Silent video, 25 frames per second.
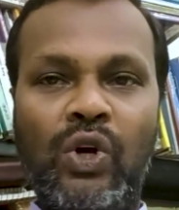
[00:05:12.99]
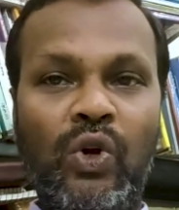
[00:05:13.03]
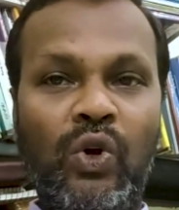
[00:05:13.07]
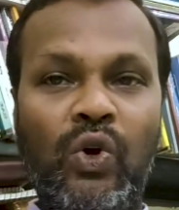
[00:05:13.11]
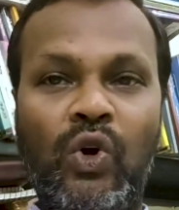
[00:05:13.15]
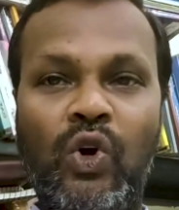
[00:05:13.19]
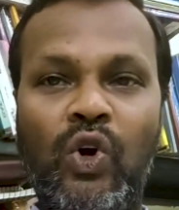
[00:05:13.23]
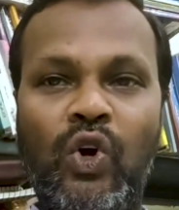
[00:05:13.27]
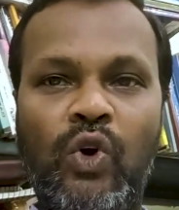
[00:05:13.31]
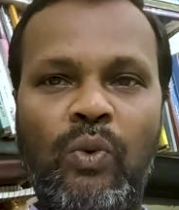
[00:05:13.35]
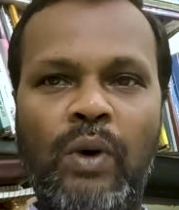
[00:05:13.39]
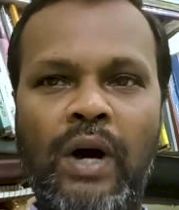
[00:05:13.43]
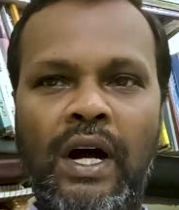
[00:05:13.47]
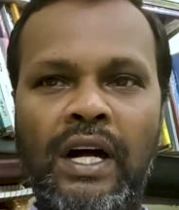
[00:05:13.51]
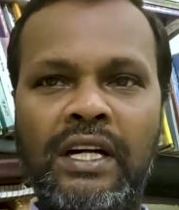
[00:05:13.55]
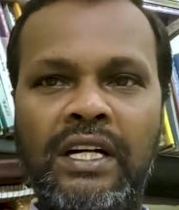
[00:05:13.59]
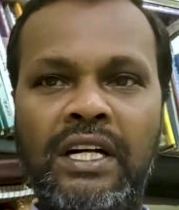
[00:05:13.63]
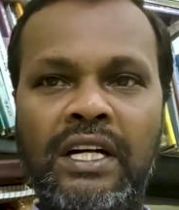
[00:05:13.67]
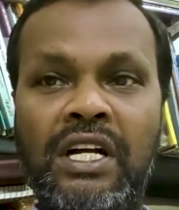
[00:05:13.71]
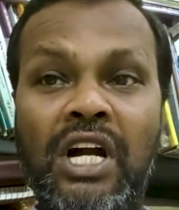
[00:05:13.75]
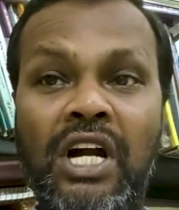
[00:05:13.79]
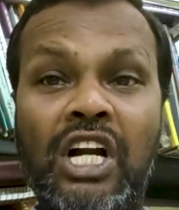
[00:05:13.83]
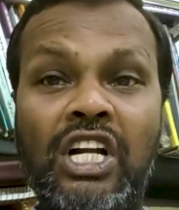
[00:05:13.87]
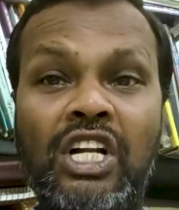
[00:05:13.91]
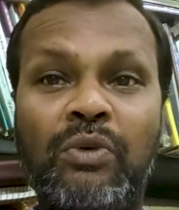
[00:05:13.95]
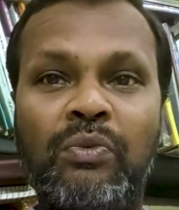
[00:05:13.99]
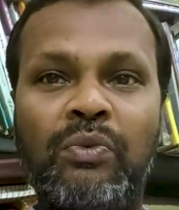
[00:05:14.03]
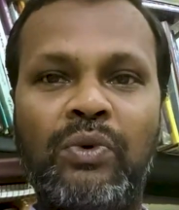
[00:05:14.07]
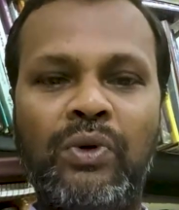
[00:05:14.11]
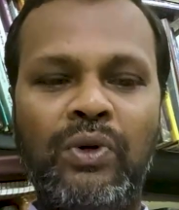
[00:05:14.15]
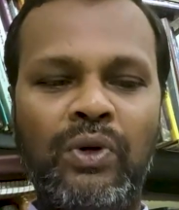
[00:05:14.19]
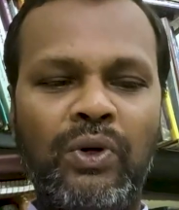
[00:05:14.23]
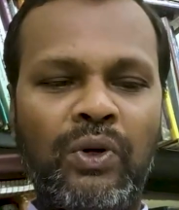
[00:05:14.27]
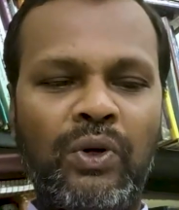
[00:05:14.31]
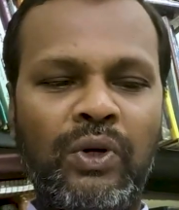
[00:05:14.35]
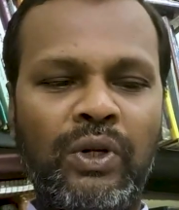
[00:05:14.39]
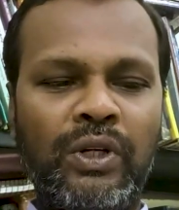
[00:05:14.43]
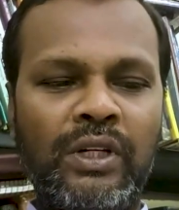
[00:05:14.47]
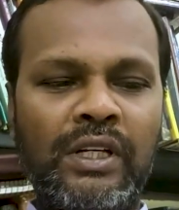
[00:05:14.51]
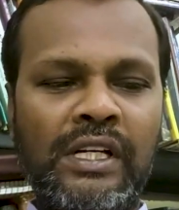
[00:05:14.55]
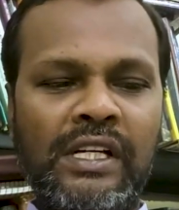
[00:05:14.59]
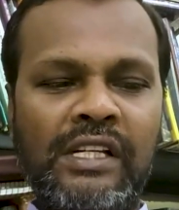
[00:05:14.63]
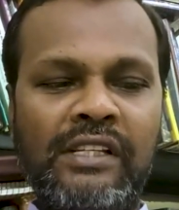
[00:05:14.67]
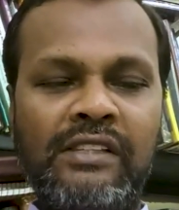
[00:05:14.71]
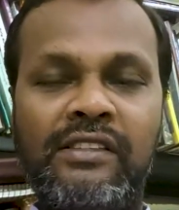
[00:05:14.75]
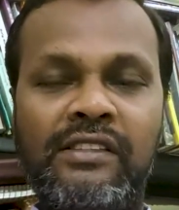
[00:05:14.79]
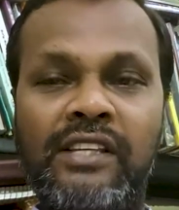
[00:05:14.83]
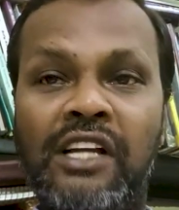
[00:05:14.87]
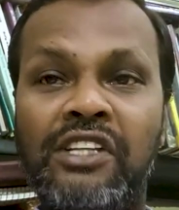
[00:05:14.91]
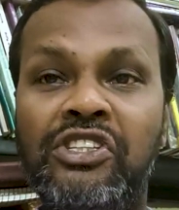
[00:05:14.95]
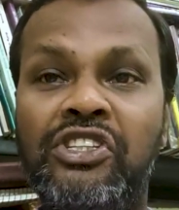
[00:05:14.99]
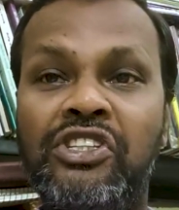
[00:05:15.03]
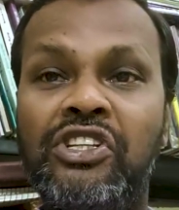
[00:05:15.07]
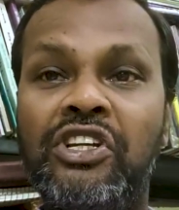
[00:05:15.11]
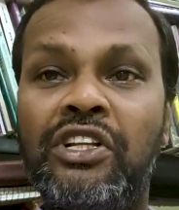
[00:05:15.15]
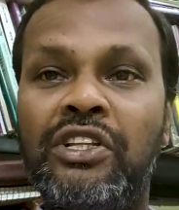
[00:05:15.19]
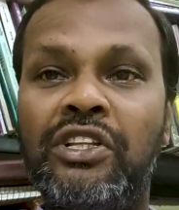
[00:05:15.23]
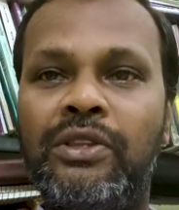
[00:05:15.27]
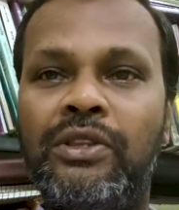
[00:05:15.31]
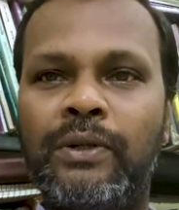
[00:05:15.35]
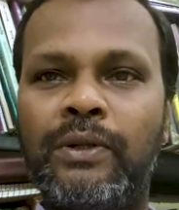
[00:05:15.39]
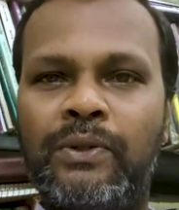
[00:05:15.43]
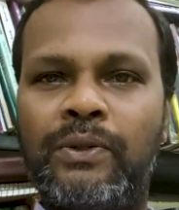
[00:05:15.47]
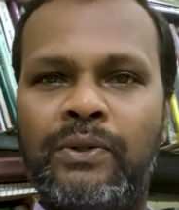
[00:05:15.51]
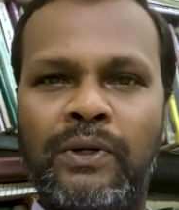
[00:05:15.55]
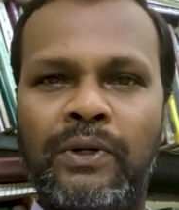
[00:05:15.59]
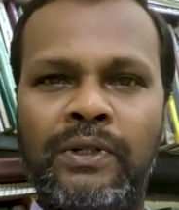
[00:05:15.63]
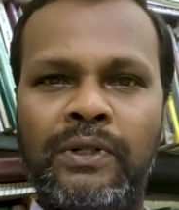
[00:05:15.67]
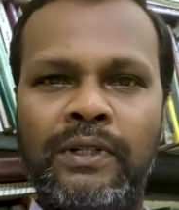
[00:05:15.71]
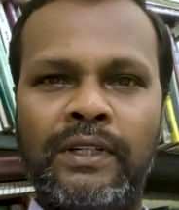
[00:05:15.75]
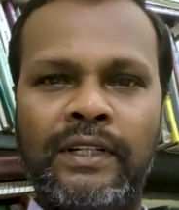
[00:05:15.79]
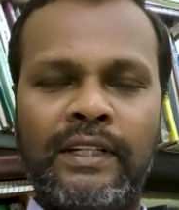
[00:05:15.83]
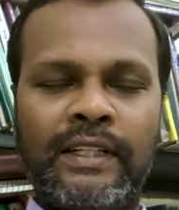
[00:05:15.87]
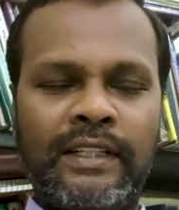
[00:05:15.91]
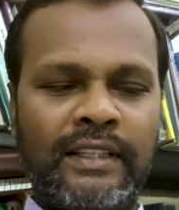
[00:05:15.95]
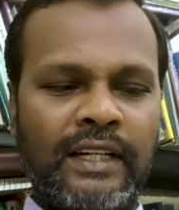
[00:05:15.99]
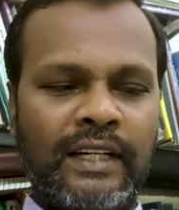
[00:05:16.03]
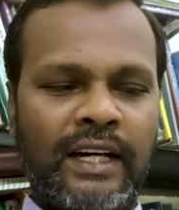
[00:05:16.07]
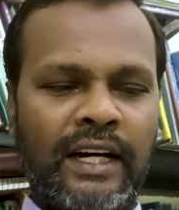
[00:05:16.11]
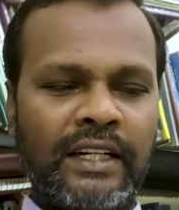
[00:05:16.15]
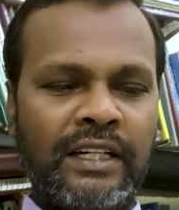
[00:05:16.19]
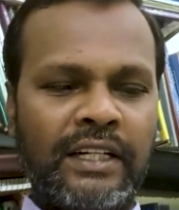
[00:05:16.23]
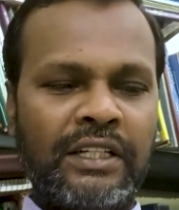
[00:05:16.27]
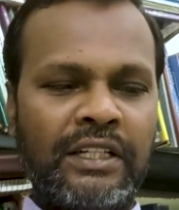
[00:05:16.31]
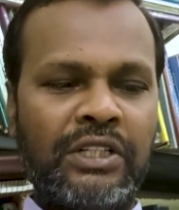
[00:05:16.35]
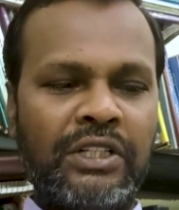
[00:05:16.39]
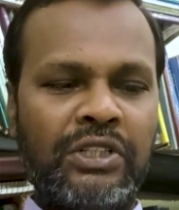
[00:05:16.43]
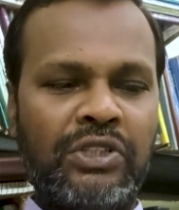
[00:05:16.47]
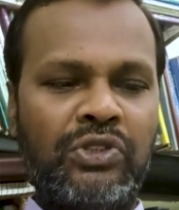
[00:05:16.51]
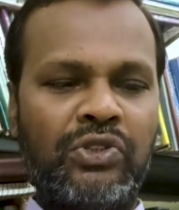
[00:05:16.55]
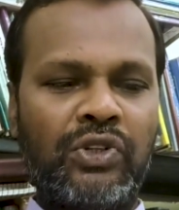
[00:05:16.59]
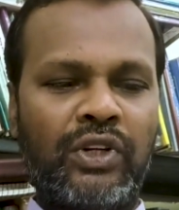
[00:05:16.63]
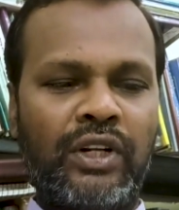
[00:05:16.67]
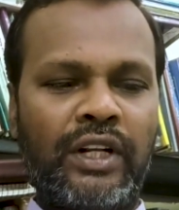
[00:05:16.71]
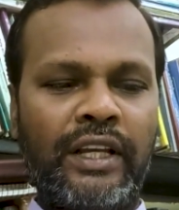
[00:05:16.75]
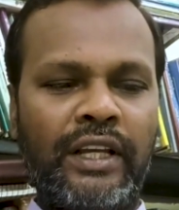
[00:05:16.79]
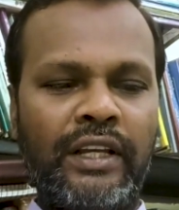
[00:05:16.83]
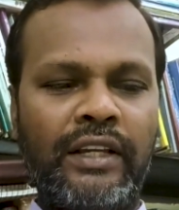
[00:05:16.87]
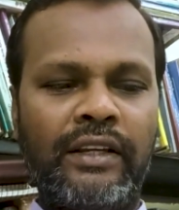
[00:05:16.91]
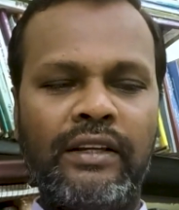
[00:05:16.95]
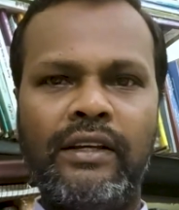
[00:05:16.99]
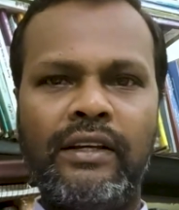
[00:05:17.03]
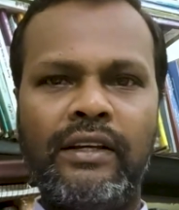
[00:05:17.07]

நோவா கடவுளோடு சஞ்சரித்து கொண்டிருந்தார் என்று சொல்லி